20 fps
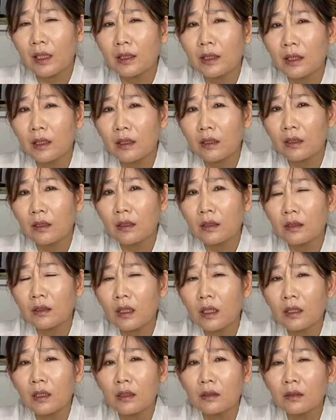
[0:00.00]
아니에요. 쉽게
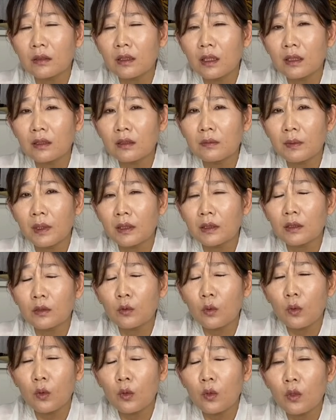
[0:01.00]
네. 결정하지
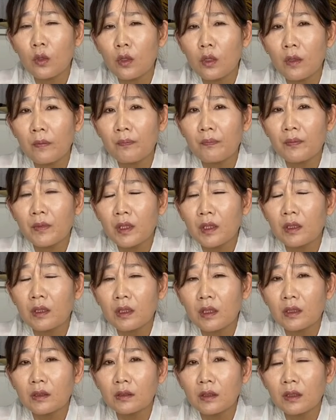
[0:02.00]
마시고 네.
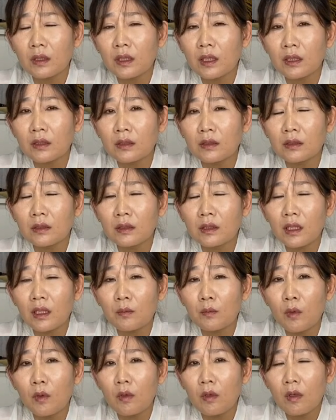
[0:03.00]
이렇게 저희 같은 이렇게
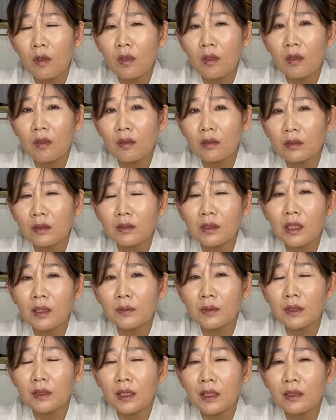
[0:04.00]
뭐 어,
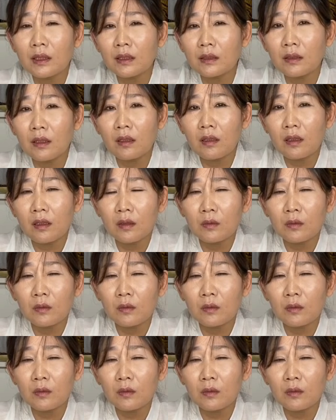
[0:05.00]
선생님들 찾아서